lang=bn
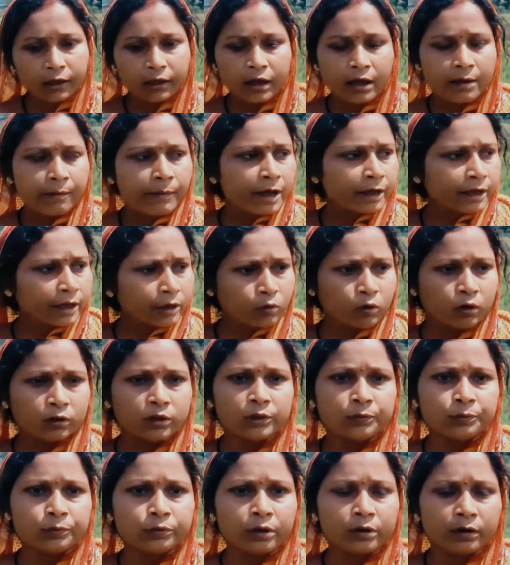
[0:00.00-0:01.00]
আমার
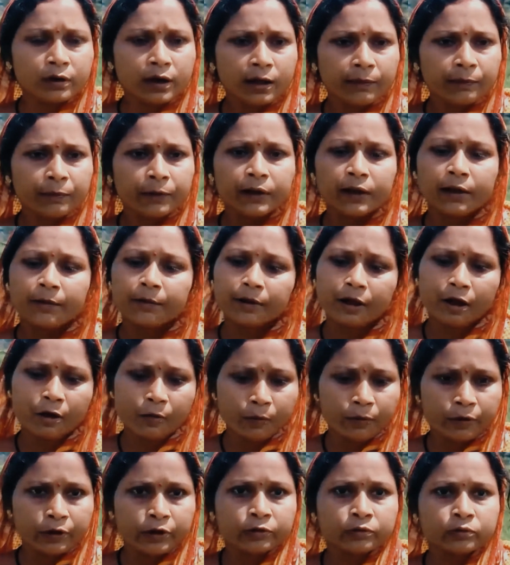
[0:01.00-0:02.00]
ক্ষতিপূরণ না পেলে আমরা
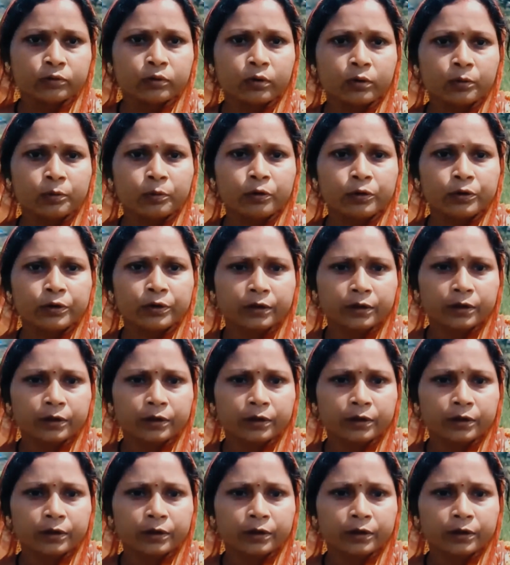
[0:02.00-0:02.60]
অবরোধ করবই